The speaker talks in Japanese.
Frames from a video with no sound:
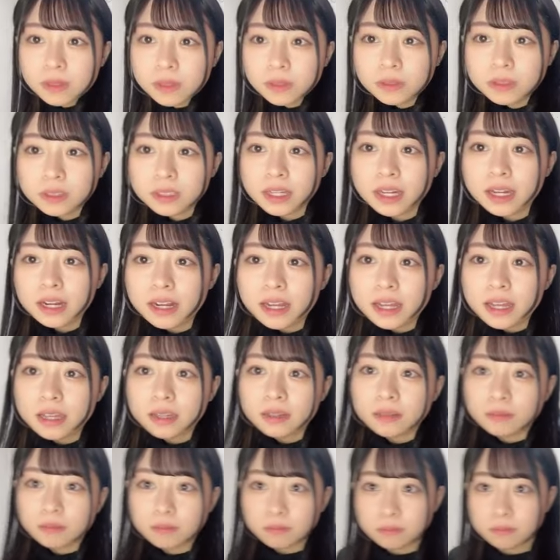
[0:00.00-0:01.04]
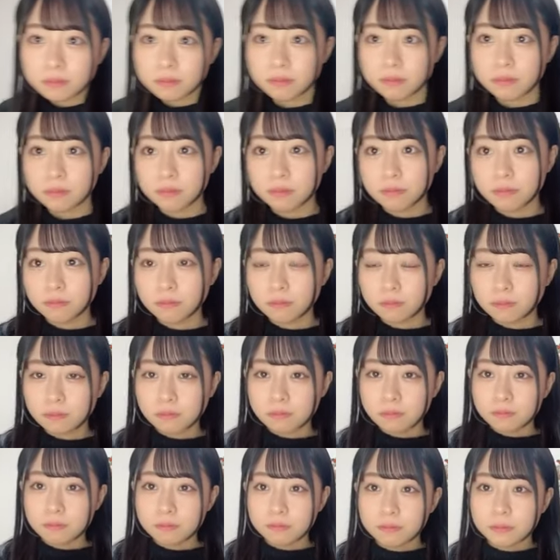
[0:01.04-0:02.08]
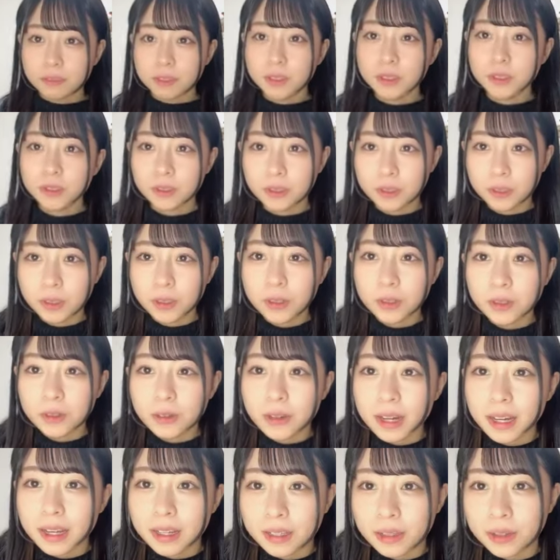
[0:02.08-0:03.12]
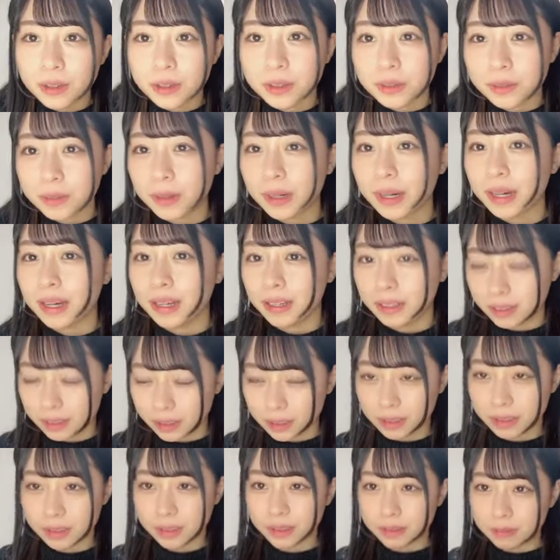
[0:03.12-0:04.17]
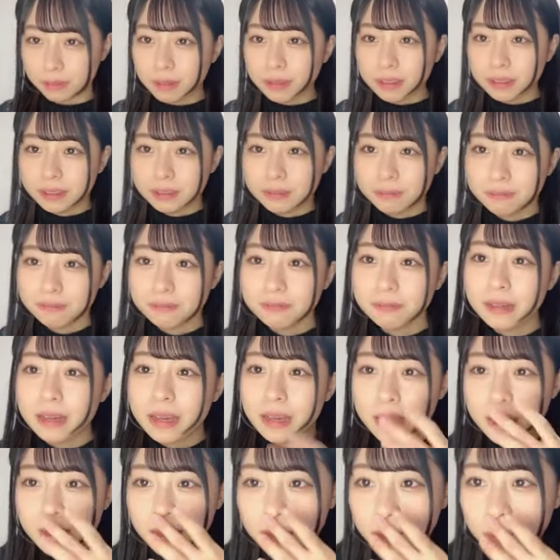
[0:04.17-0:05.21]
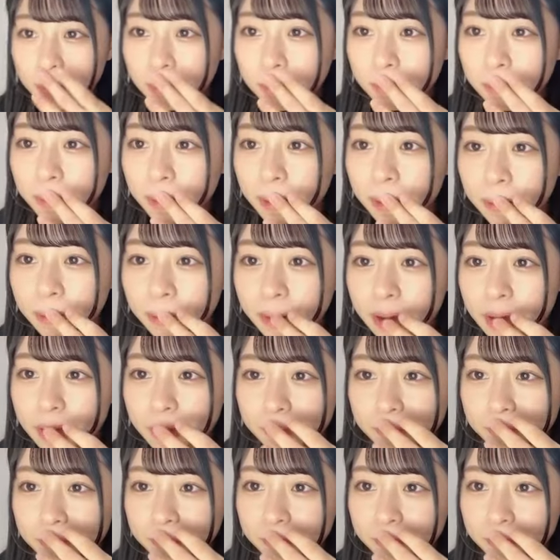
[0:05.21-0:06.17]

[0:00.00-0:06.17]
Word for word: お疲れそう今日は夜も配信しますこんばんは